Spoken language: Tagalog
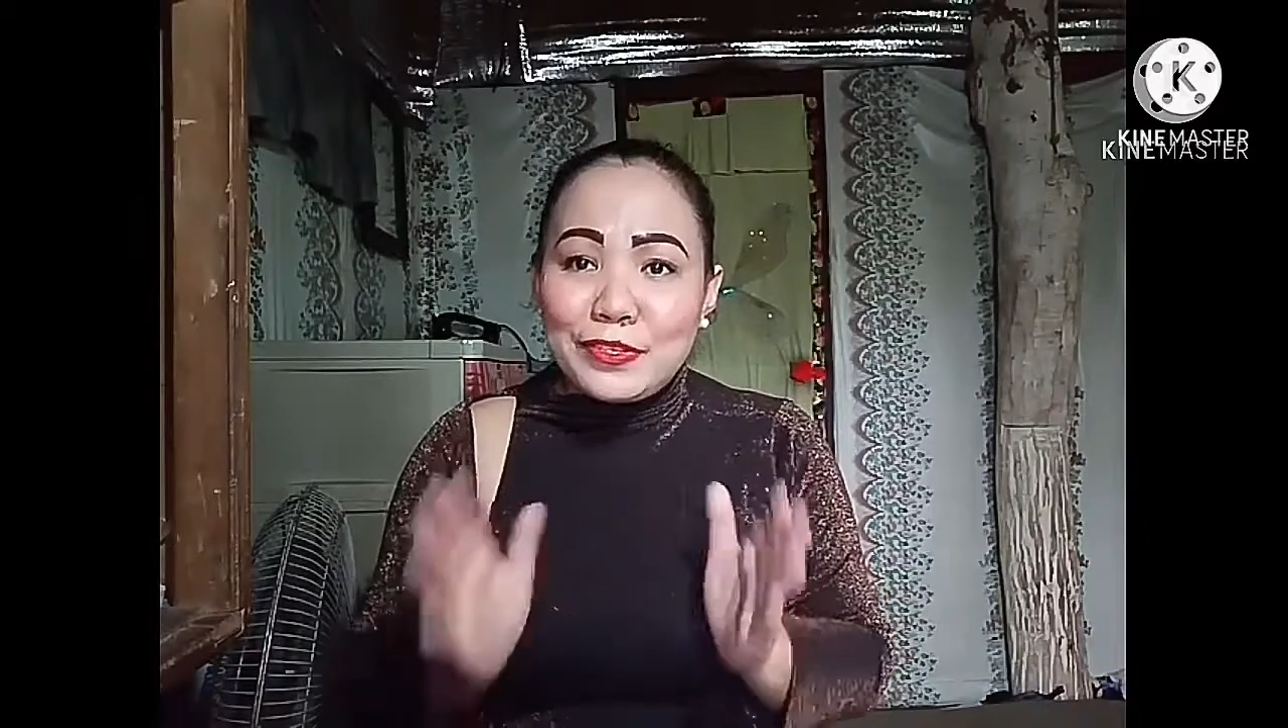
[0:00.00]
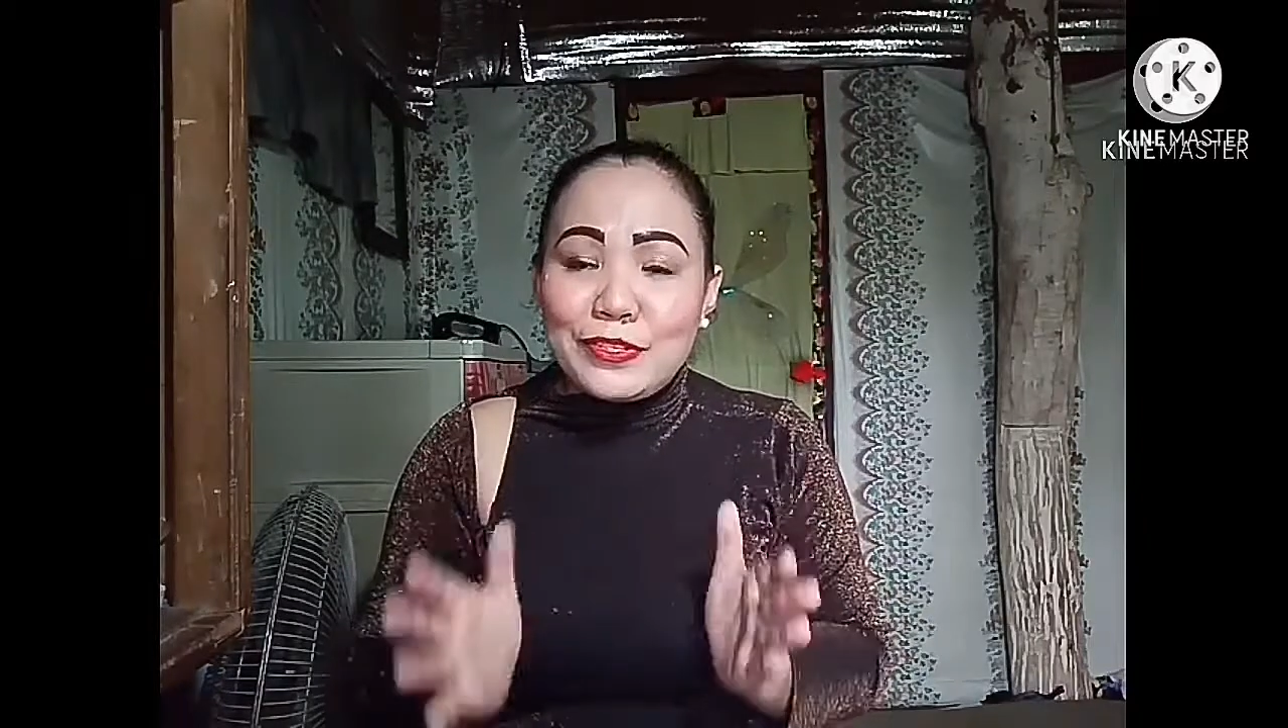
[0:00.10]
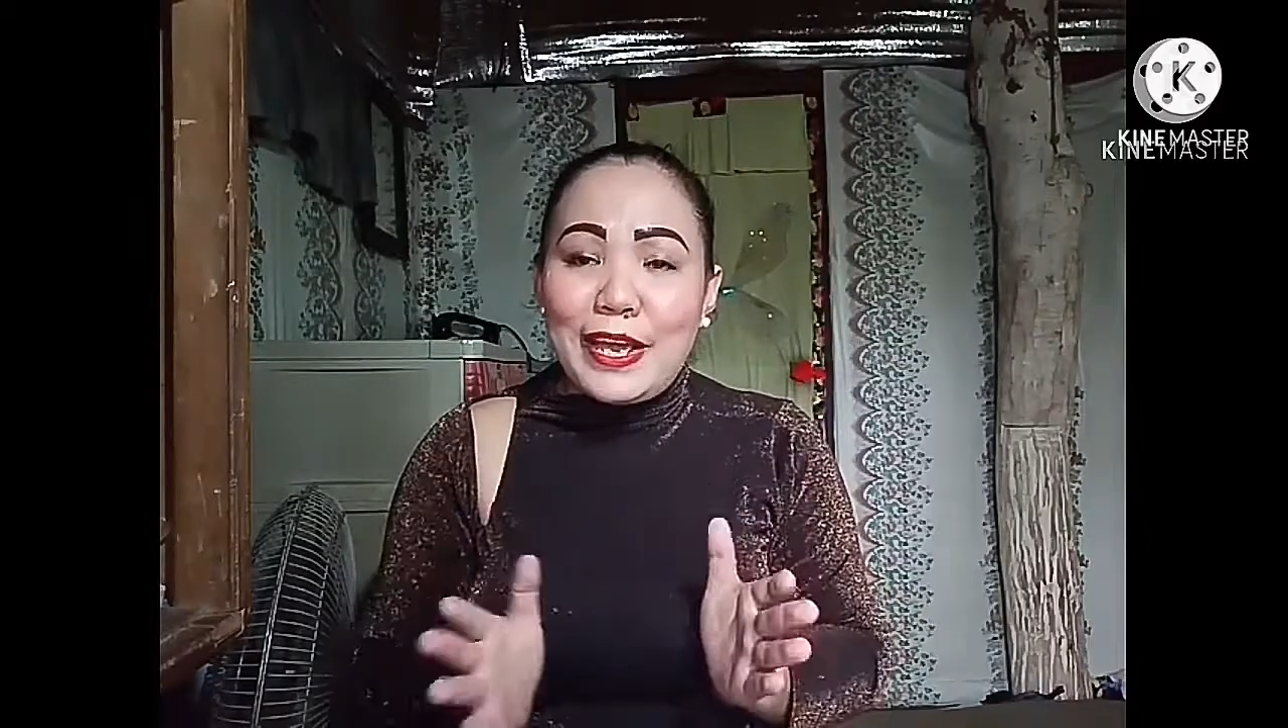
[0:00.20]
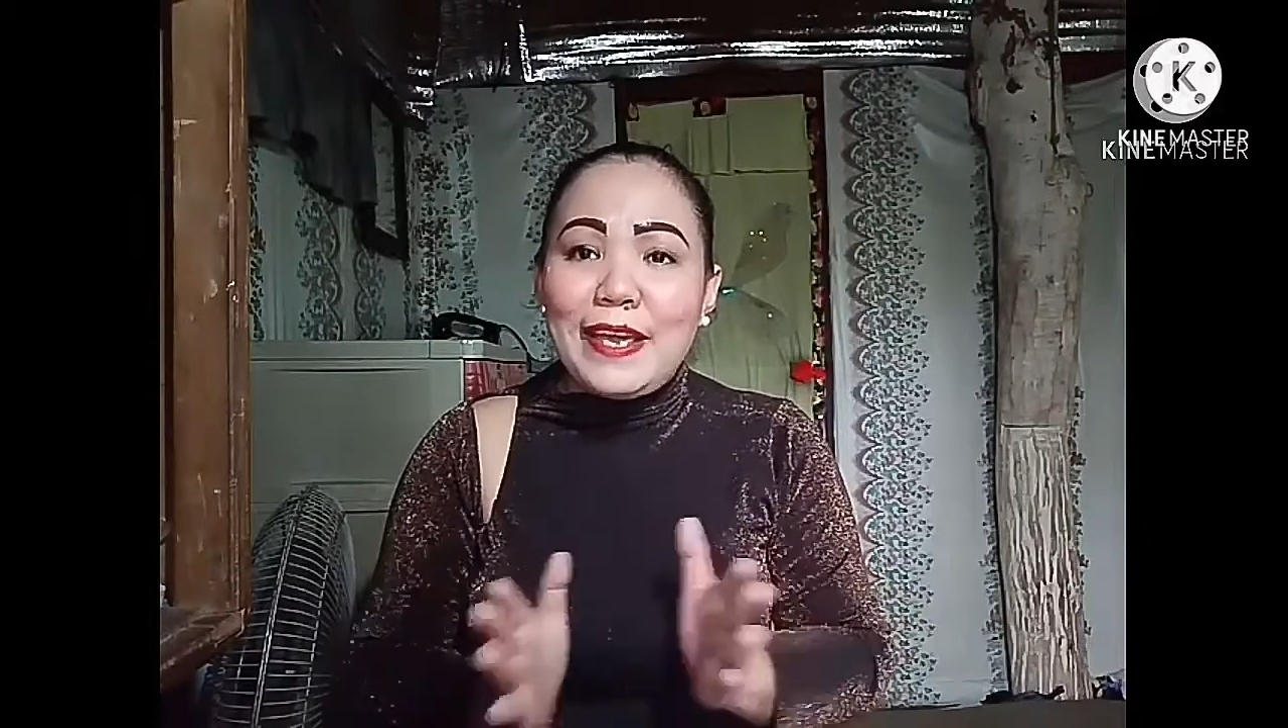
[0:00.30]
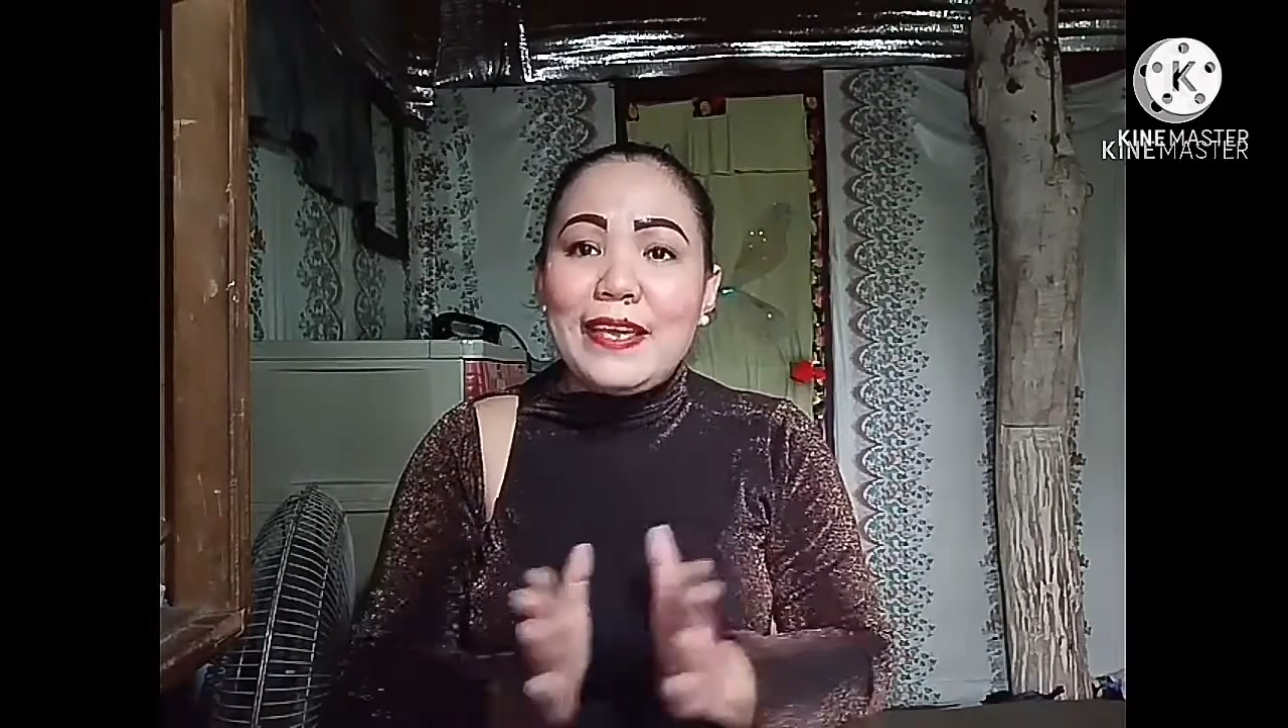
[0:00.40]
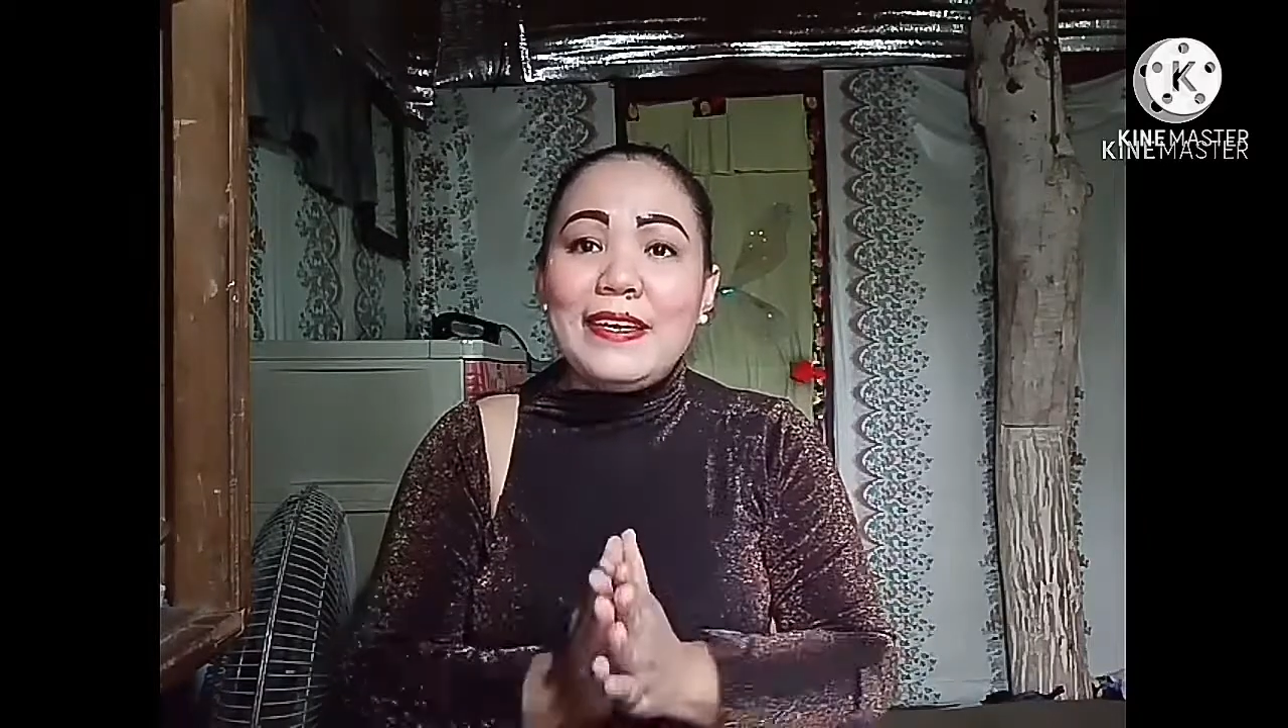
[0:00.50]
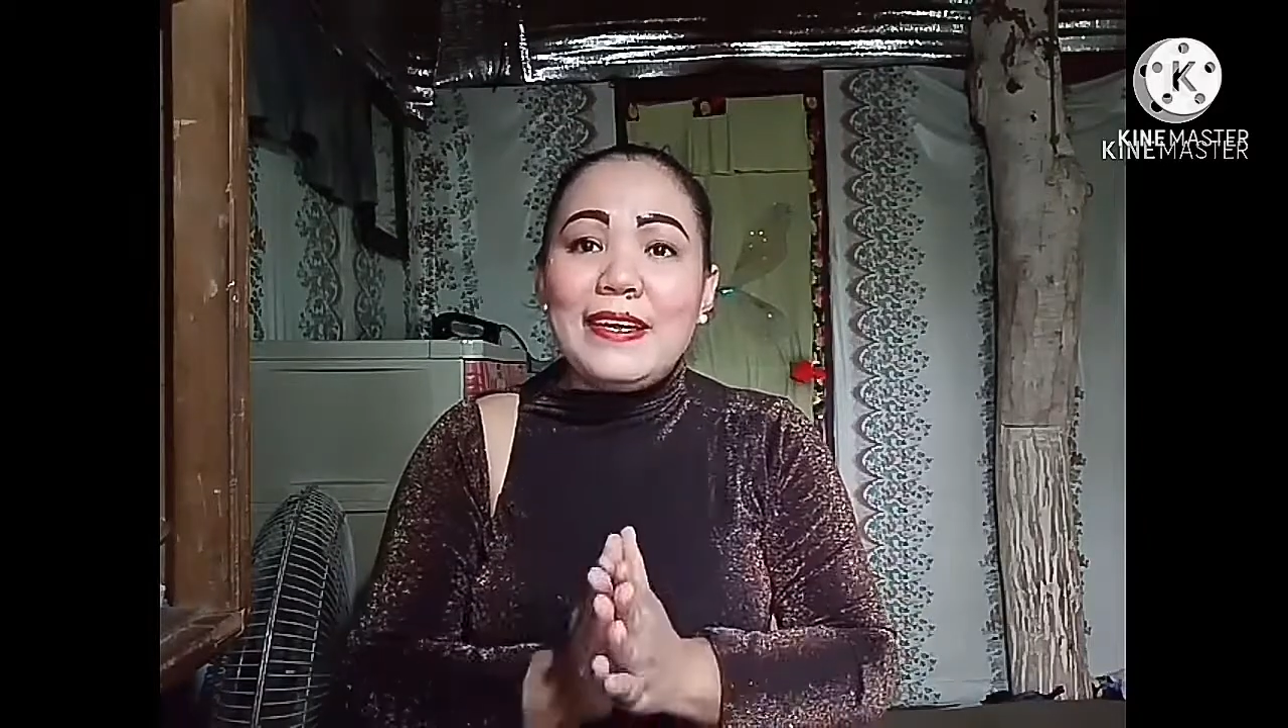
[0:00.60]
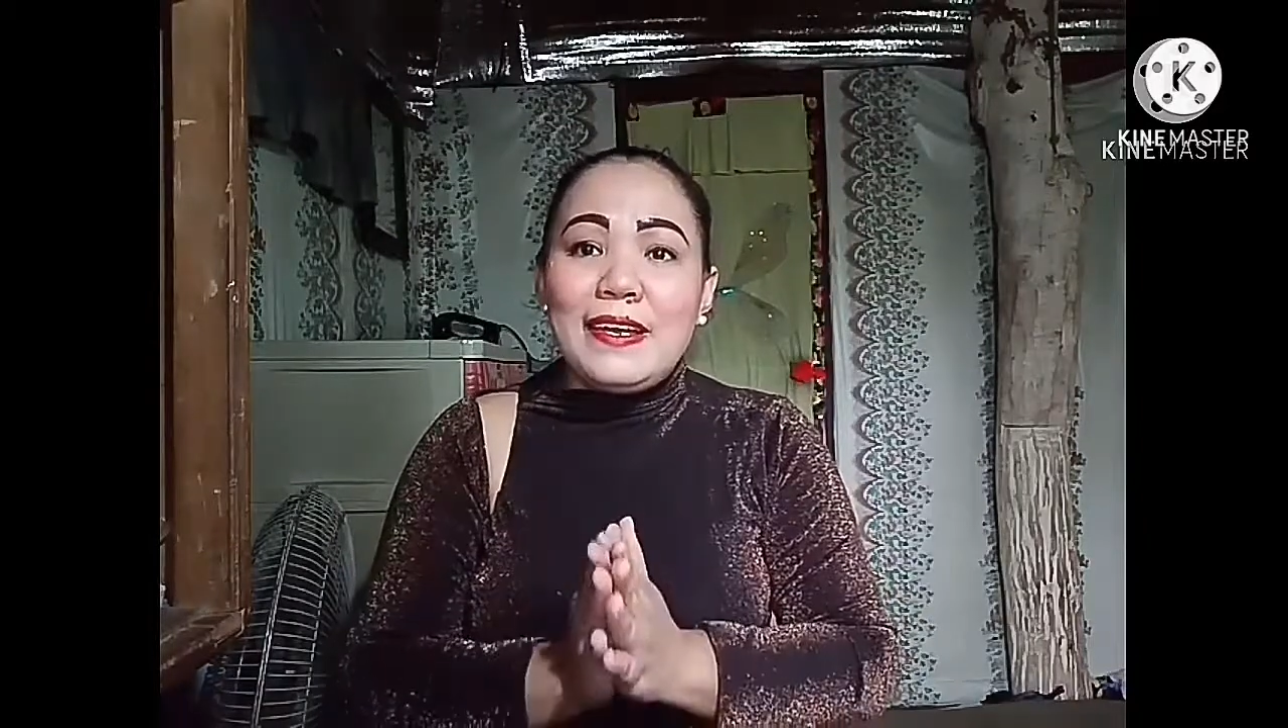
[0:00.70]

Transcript: today